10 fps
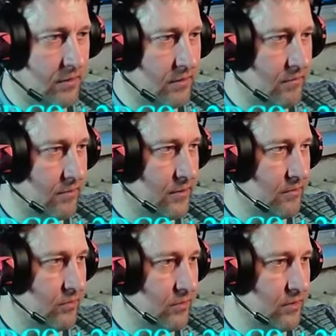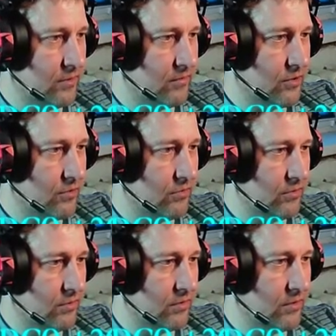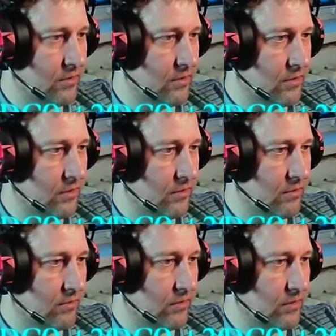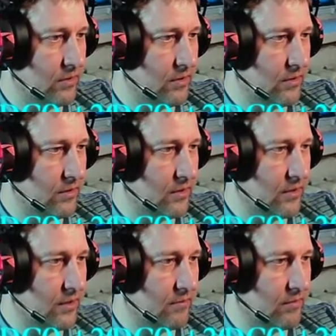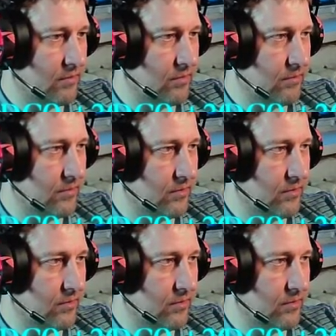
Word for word: Посмотрим, что. Ой, какая-то корявая подпись.